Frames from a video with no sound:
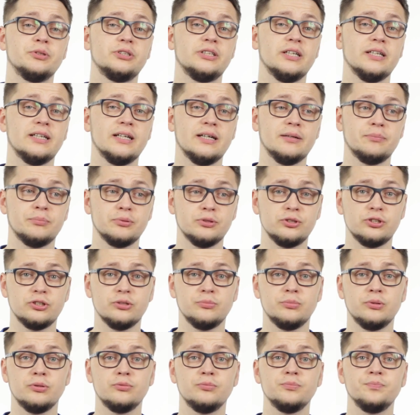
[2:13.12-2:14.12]
posiada pod
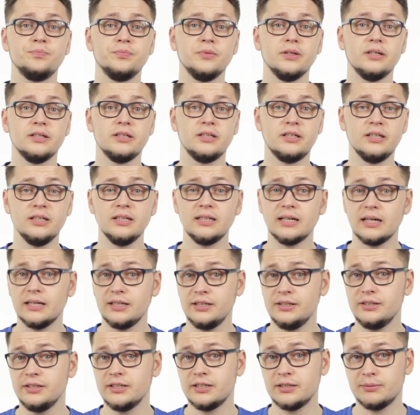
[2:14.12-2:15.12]
sobą kilka
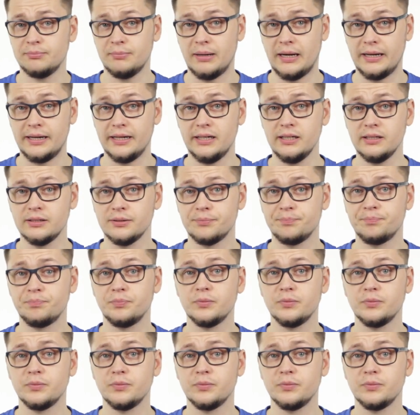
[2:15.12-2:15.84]
innych marek,